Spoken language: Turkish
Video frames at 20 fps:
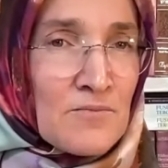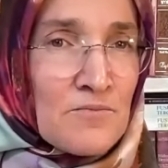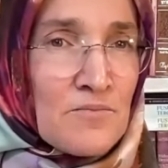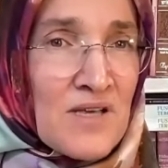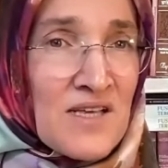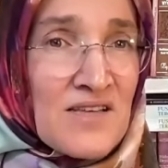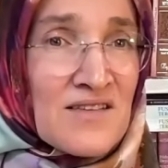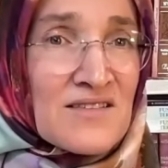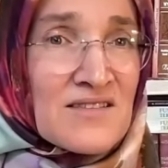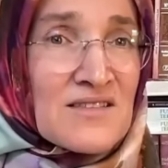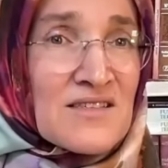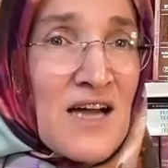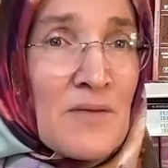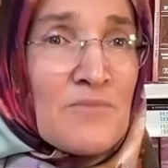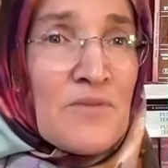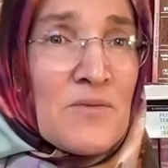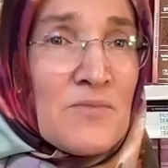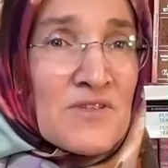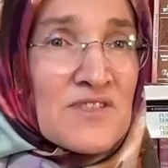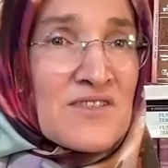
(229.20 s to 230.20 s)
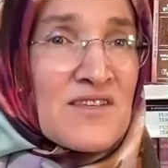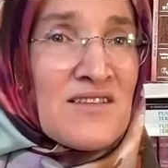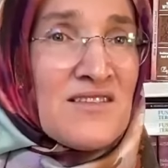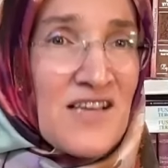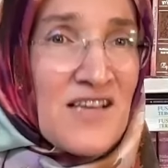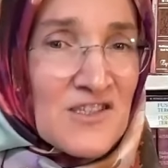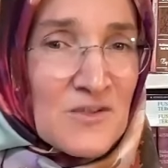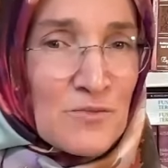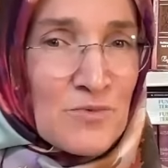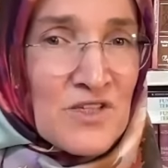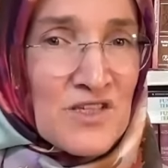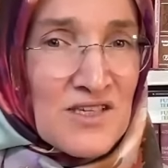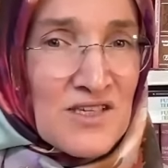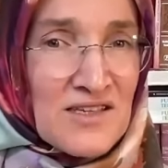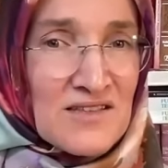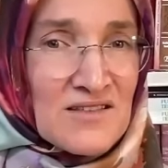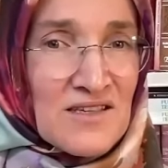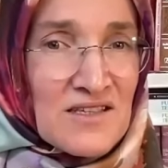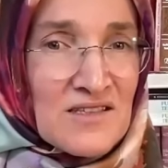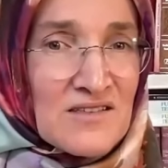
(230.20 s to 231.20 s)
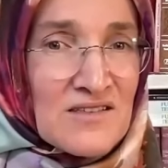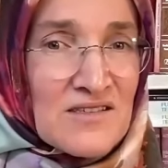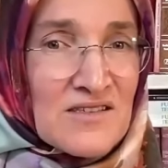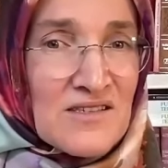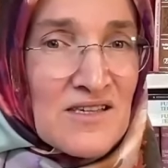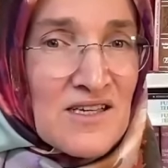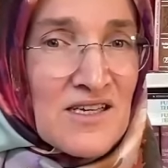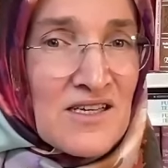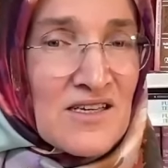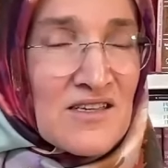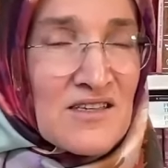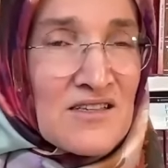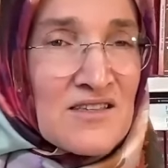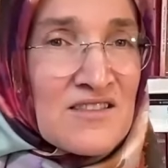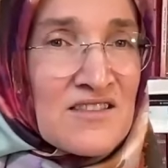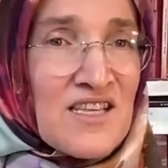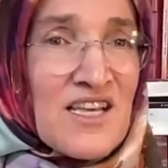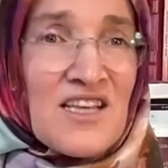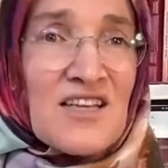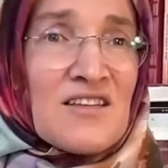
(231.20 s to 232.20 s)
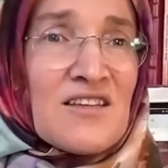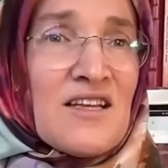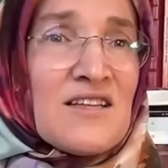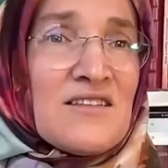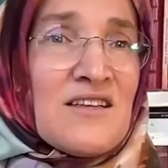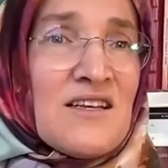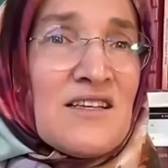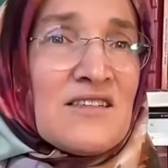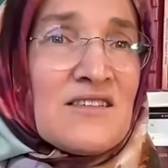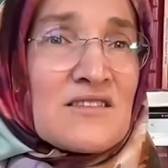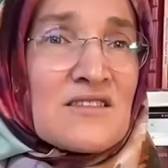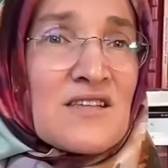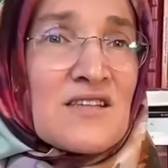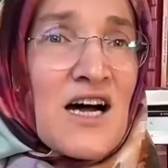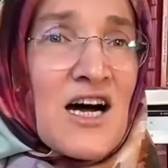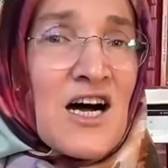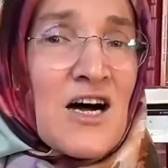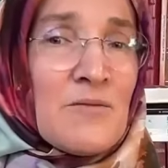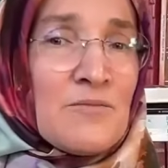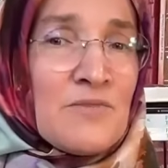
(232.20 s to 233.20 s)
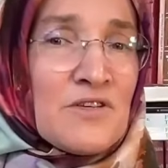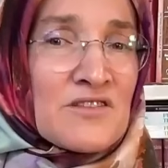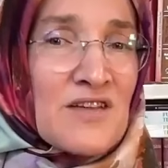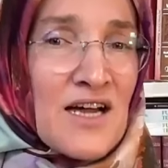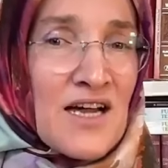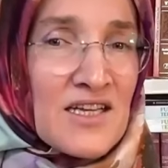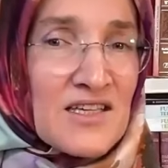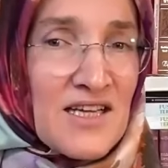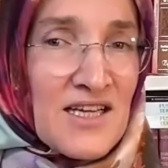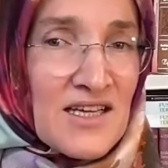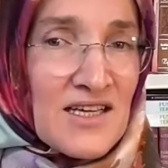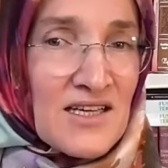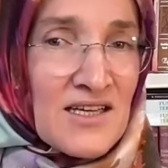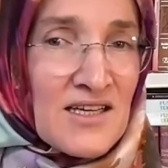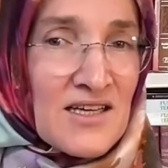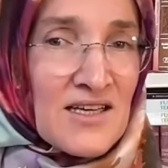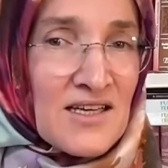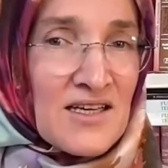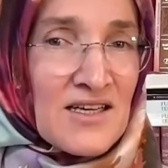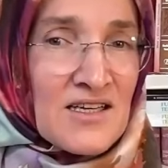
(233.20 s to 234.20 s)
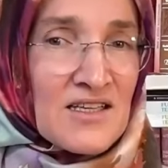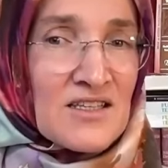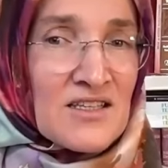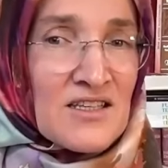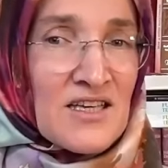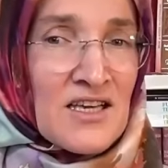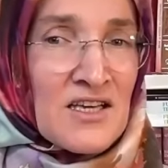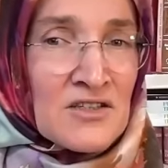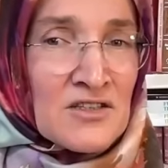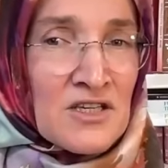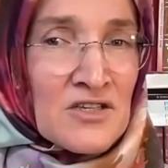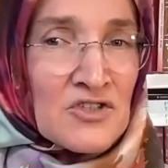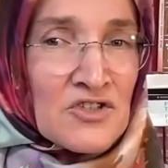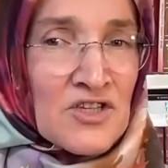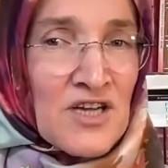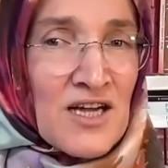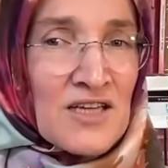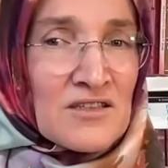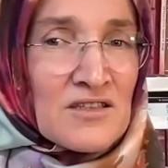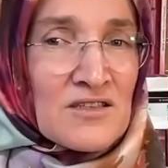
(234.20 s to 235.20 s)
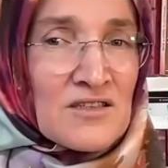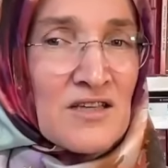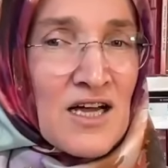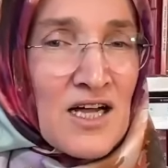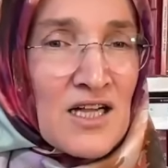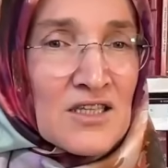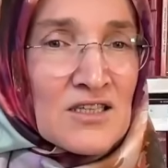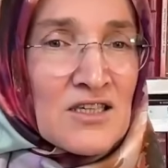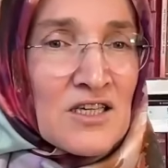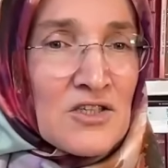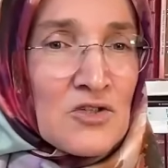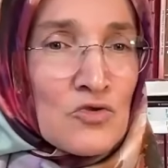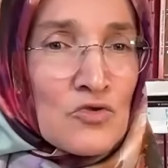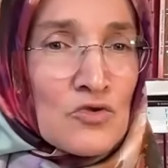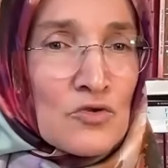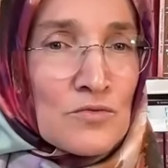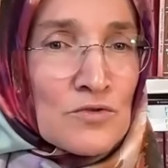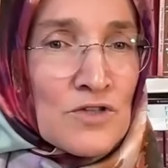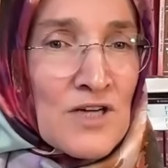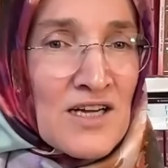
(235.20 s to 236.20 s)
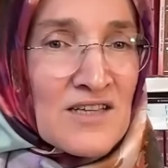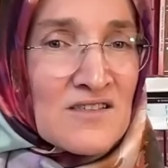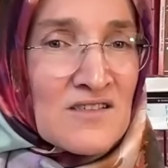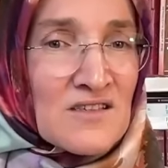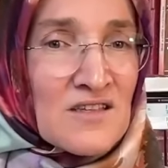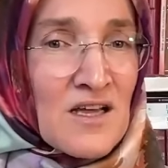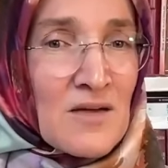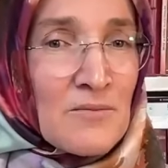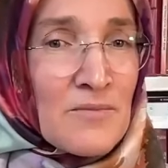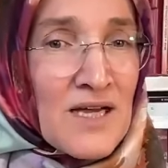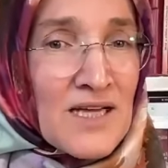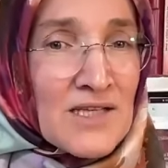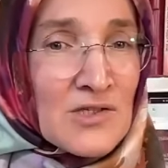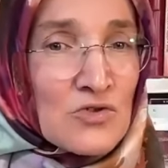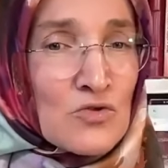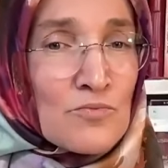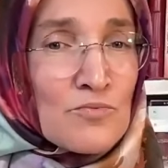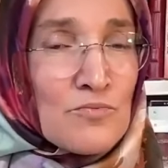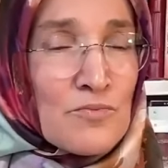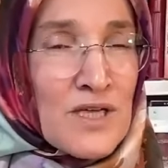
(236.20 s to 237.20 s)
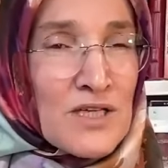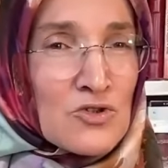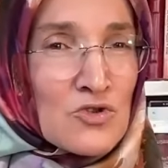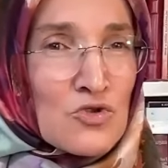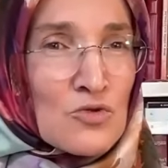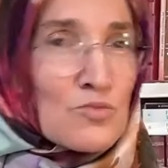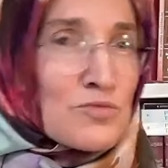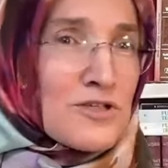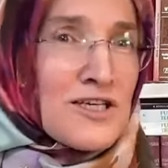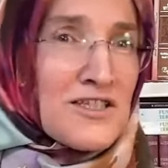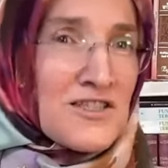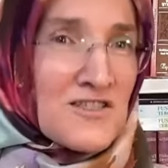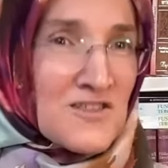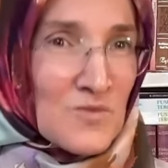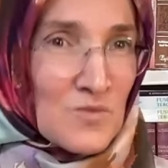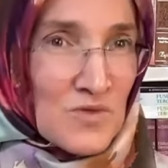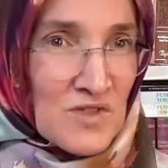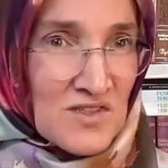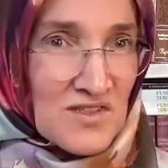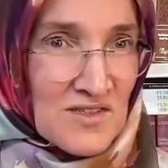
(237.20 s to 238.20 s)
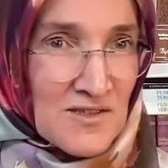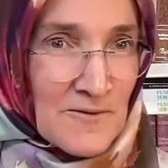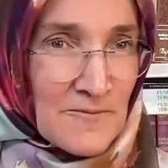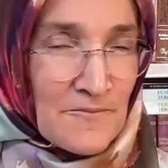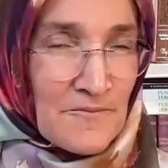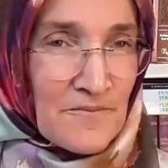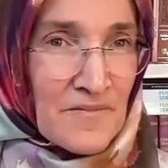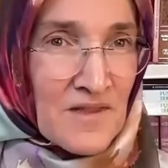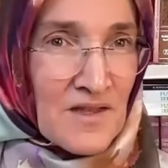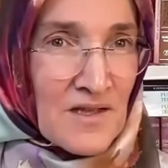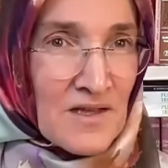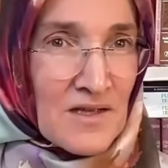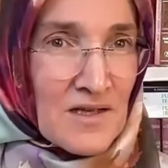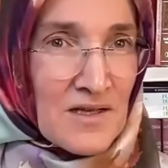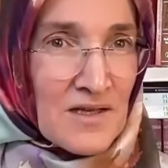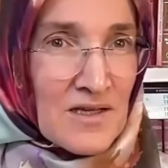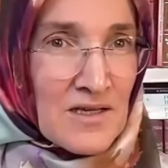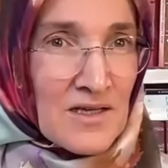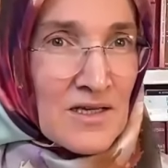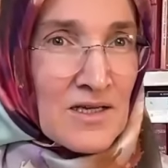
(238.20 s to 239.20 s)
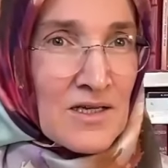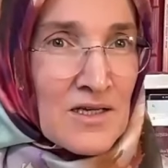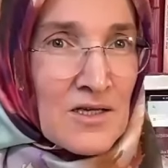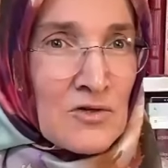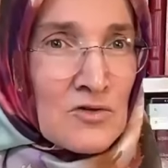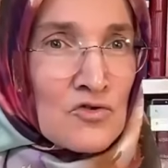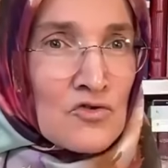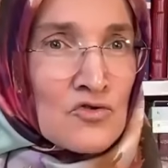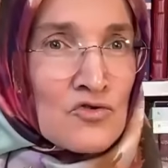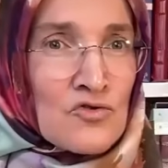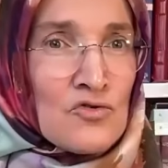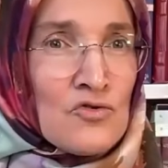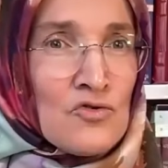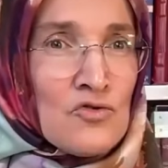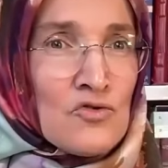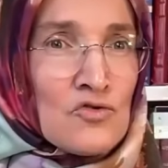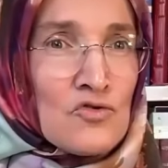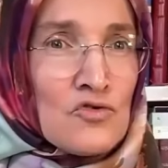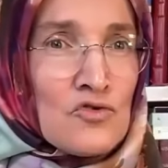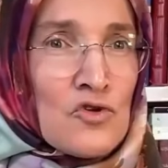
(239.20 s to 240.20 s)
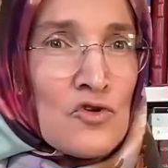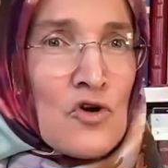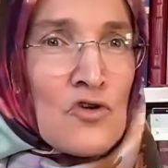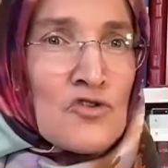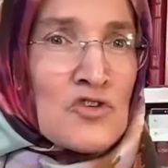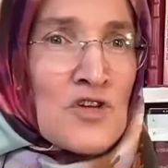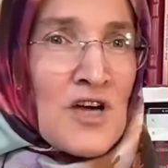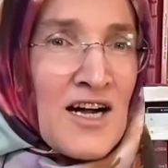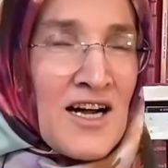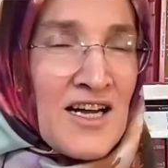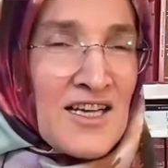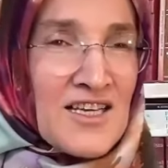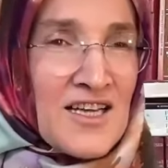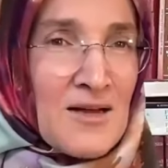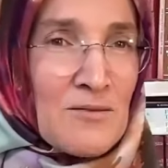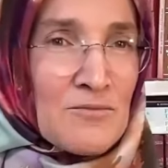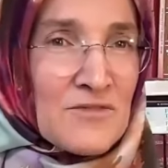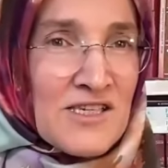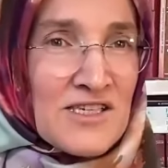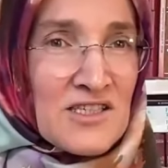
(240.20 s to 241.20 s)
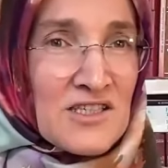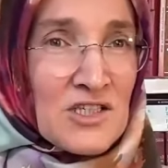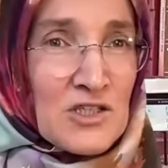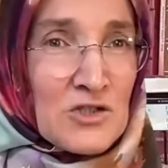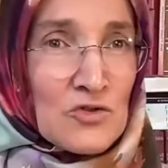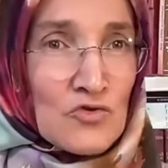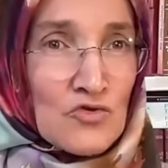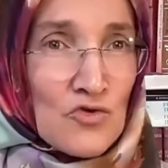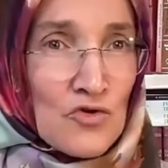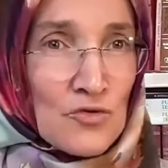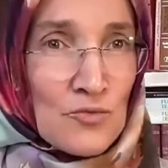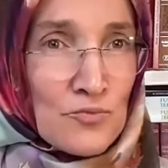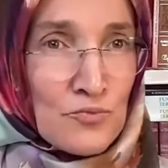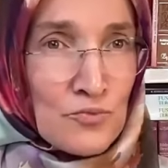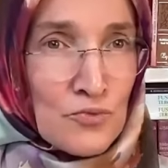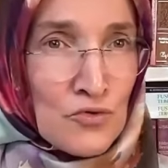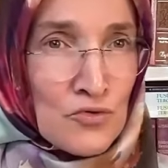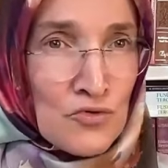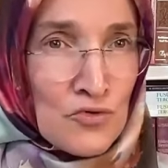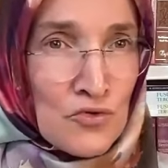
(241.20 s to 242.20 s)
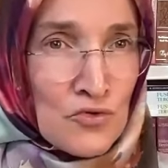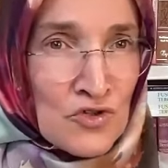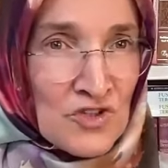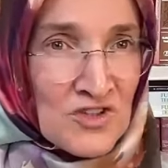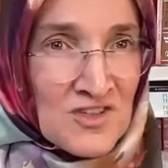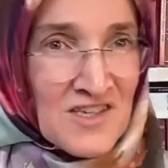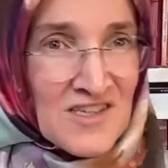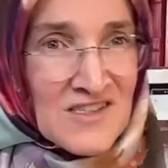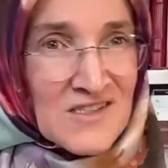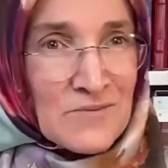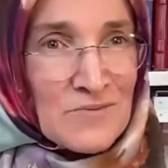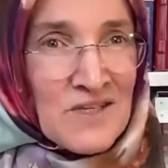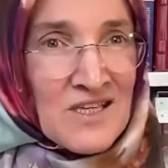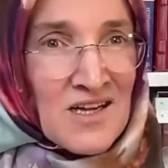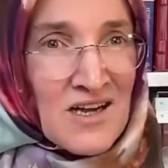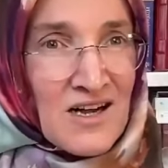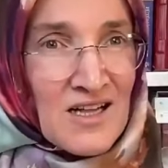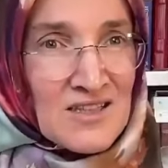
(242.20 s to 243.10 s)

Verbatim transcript: Biz Rabbimizi tesbih ederiz zikrederiz abidane. Kehkeşan'ın halkayı kübrasına mensup meczuplarız biz. Şu gök alemlerinin çok büyük tesbih